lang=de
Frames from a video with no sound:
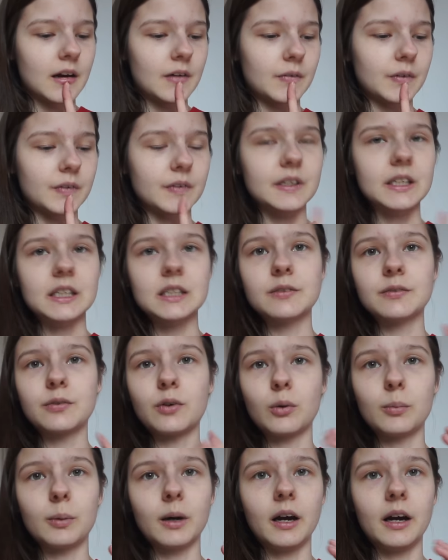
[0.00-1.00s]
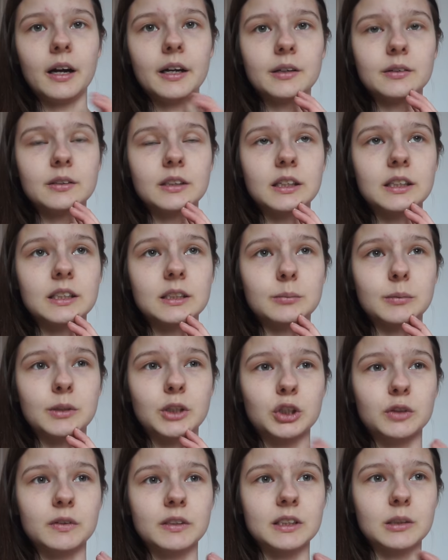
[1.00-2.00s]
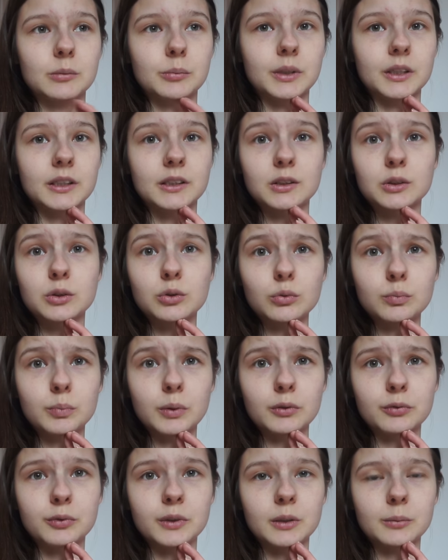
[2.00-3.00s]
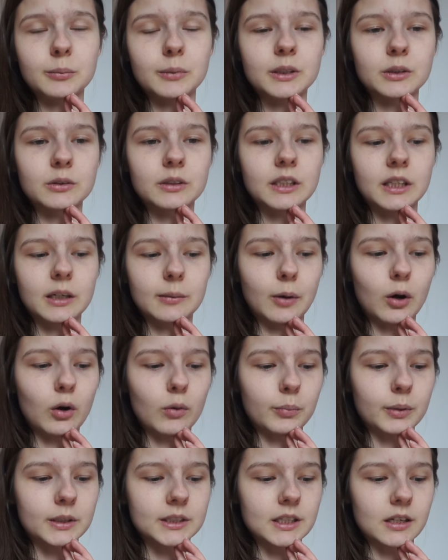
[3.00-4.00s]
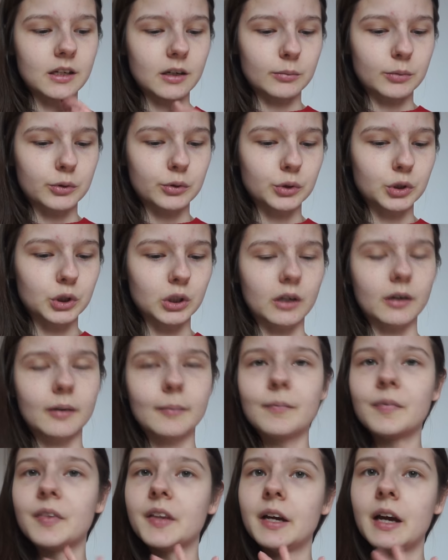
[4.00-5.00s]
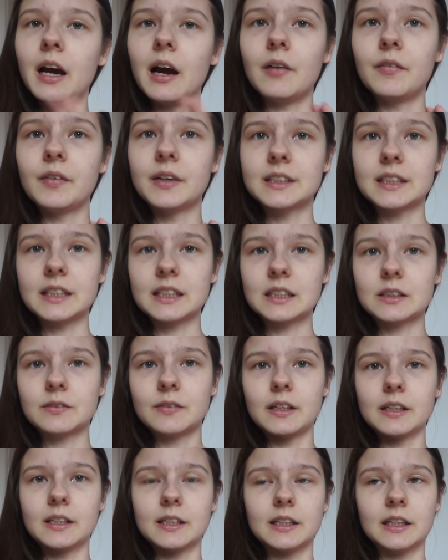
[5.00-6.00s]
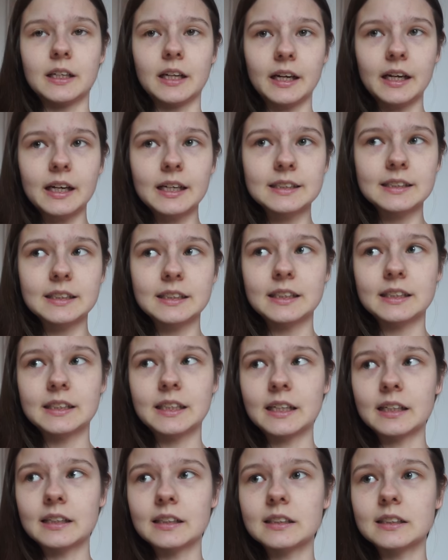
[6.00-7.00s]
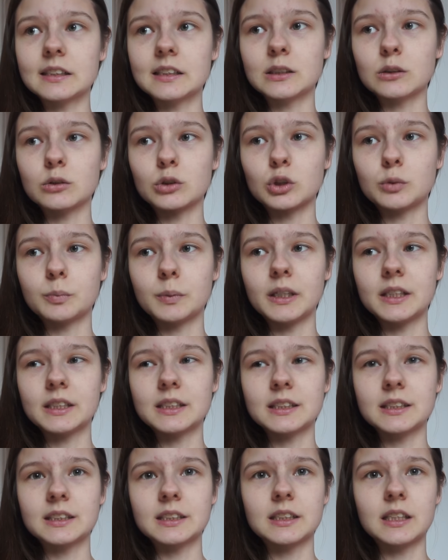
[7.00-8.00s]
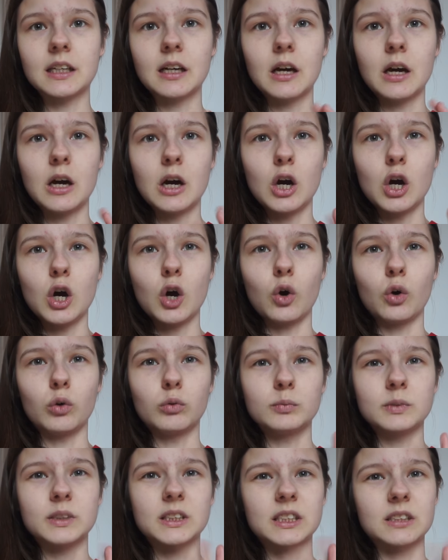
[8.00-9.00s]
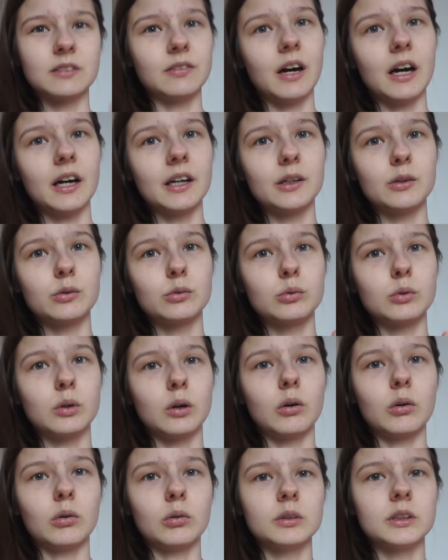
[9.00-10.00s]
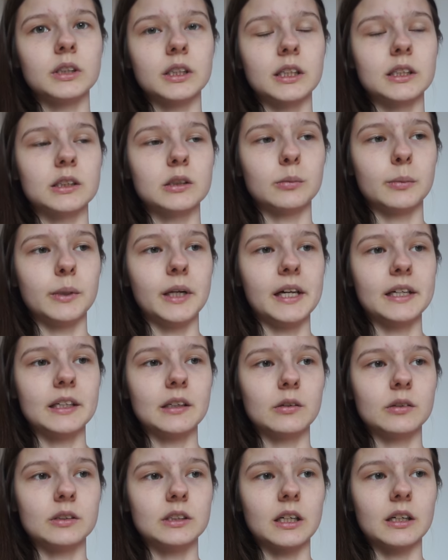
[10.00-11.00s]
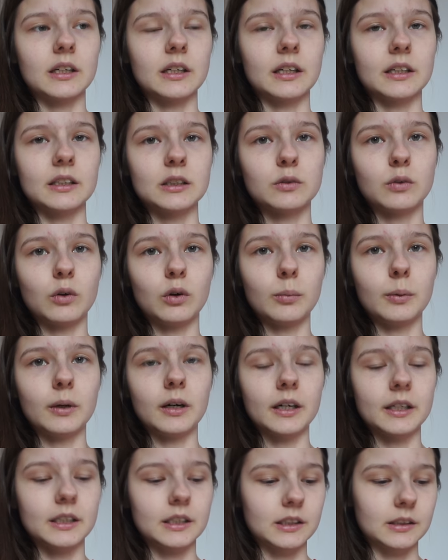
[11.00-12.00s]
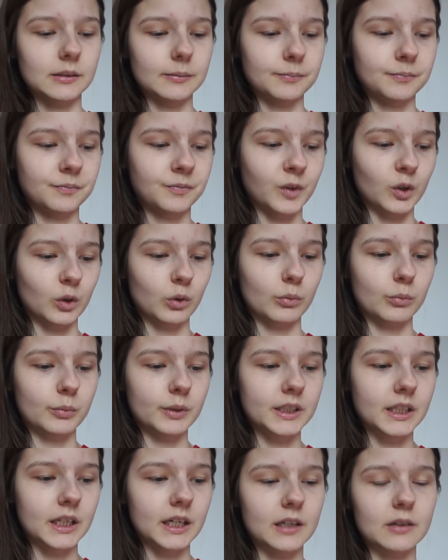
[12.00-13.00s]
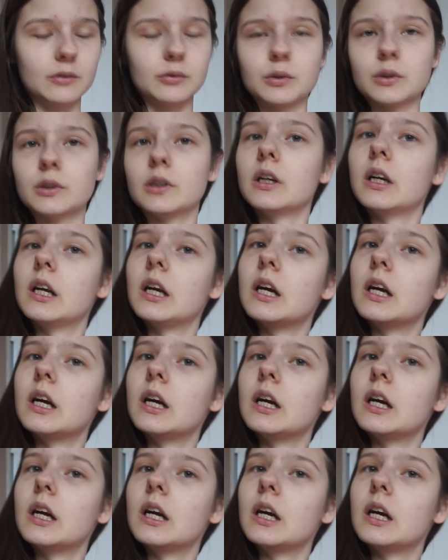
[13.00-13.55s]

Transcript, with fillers: wie wir das vorbereiten und alles. Meine Schwester bringt super viel mit und ich habe auch ein paar Sachen im Kühlschrank. Aber wie gesagt, das werdet ihr dann nachher sehen. Ich denke, dass ich so spätestens um 2 Uhr auch runtergehe zu meinen Eltern und da dann alles vorbereite und mithelfe,